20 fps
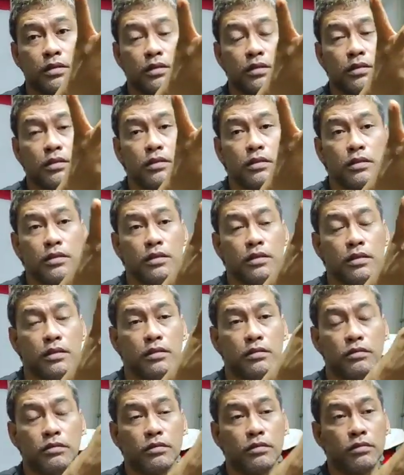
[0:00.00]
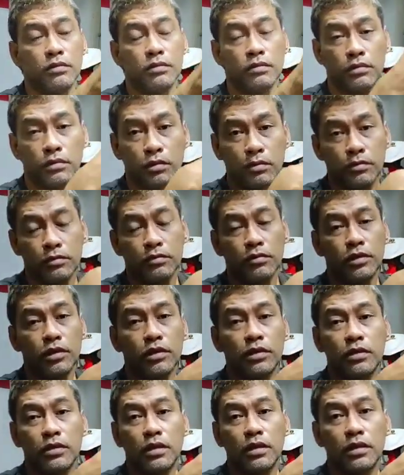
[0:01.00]
gini ikut
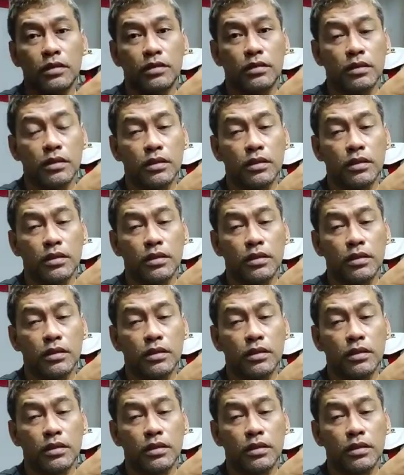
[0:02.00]
komunitas